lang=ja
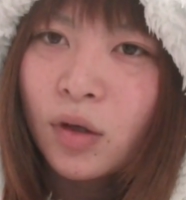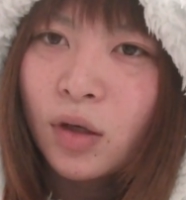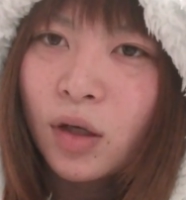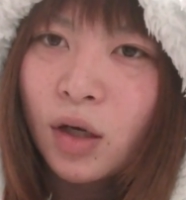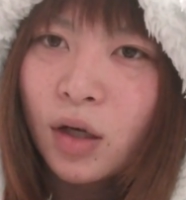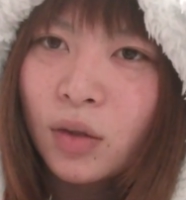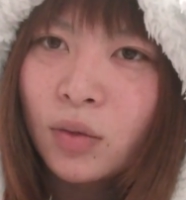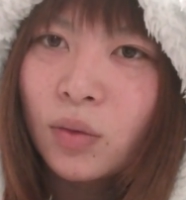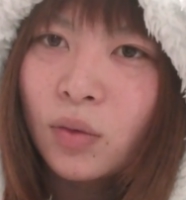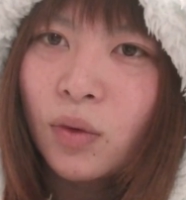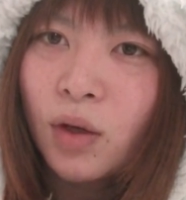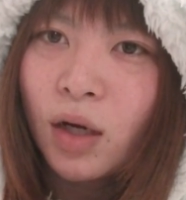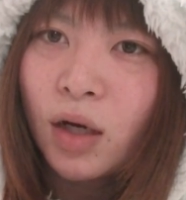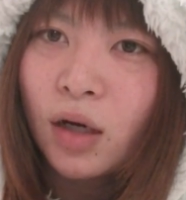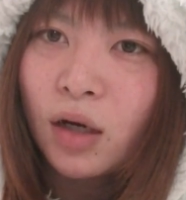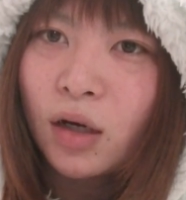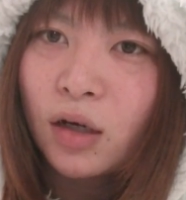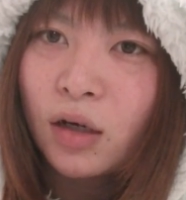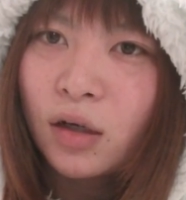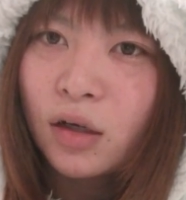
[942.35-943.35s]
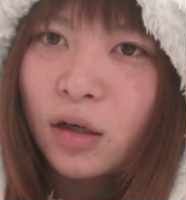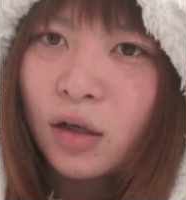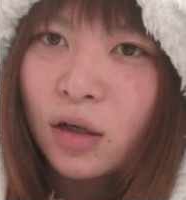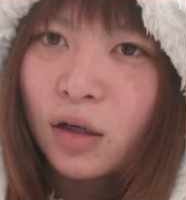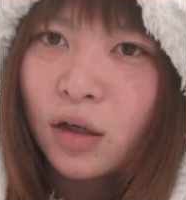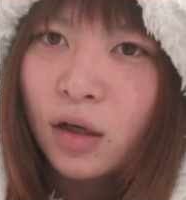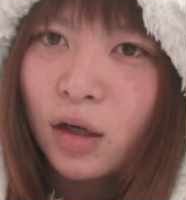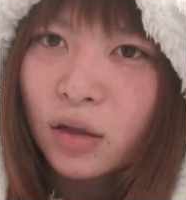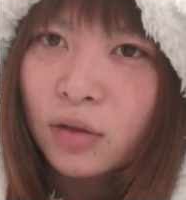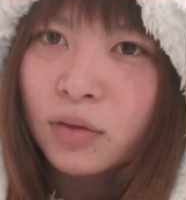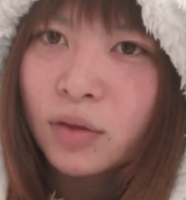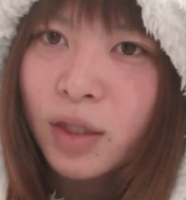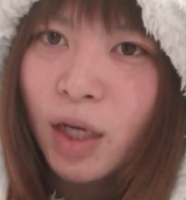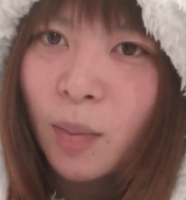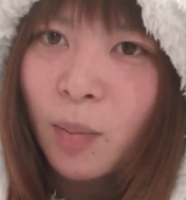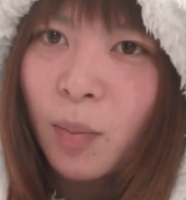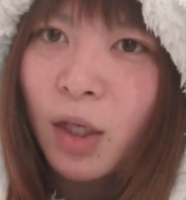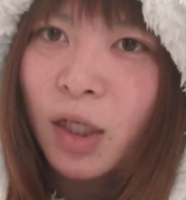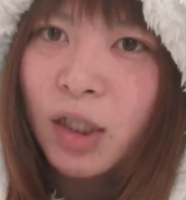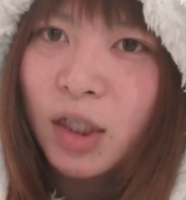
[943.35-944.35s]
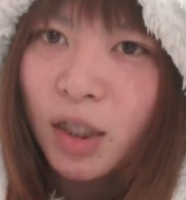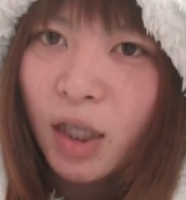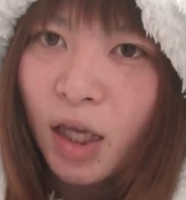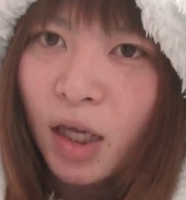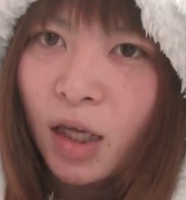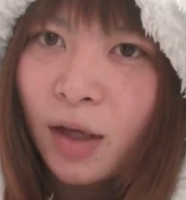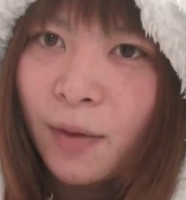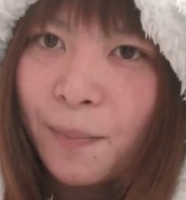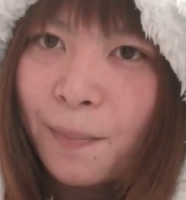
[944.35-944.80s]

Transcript: 稼働はあるたまにね